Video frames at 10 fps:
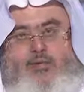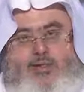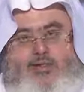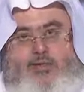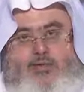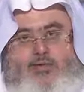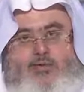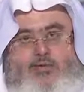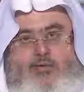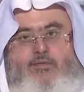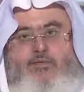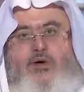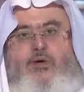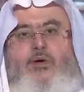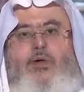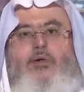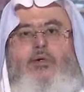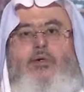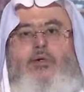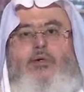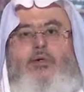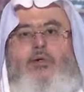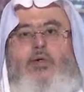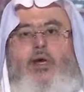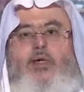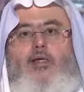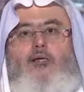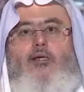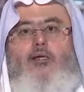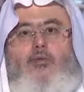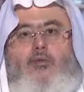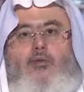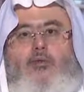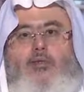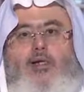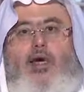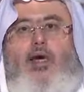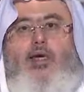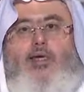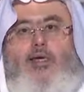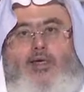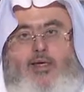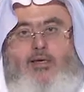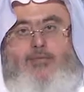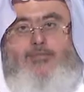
ما ليس منه فهو رد يعني مردود عليه